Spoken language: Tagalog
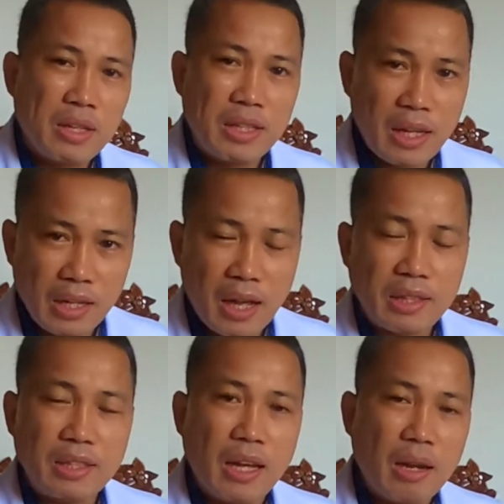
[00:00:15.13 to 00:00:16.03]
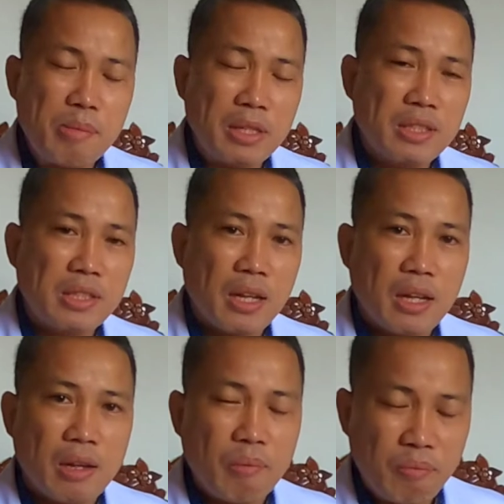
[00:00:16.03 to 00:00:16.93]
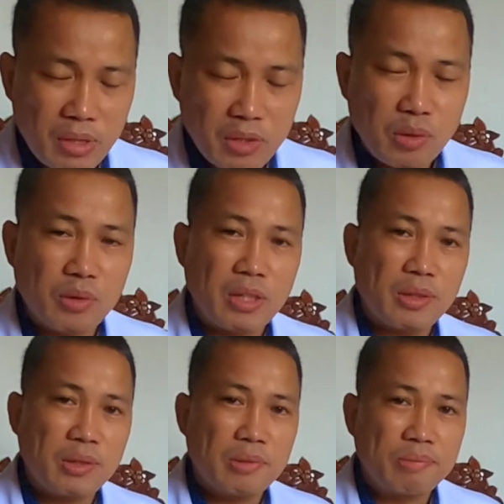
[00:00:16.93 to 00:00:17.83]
yan ang ating alamin sa video kong ito.